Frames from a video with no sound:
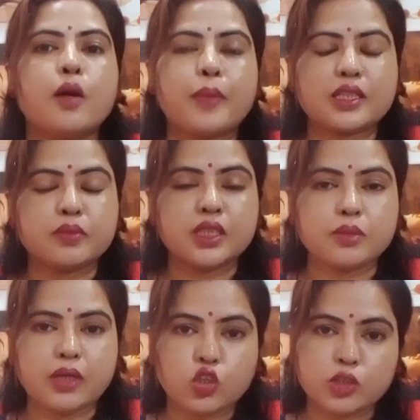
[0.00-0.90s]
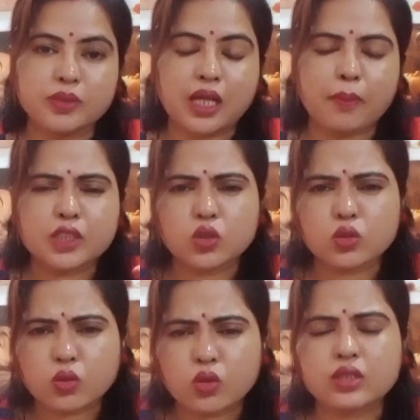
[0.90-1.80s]
পাঁচ মিনিট বা দশ মিনিট আপনার
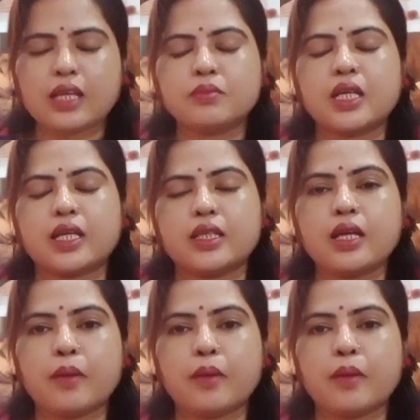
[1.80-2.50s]
যতক্ষণ টাইম থাকে